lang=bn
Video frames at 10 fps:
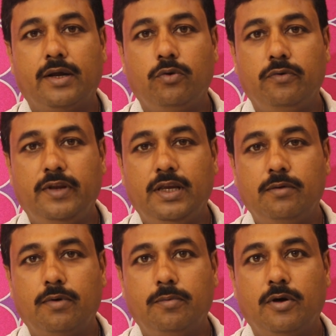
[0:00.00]
হেয়ার উইভিং
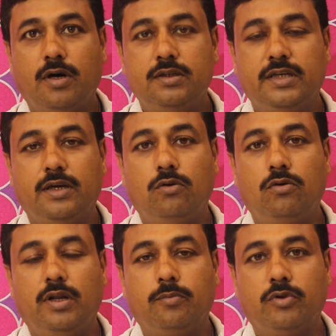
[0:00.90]
কীভাবে হয়
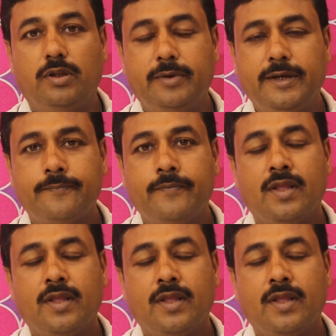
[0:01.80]
সেগুলো ডেমো দেবে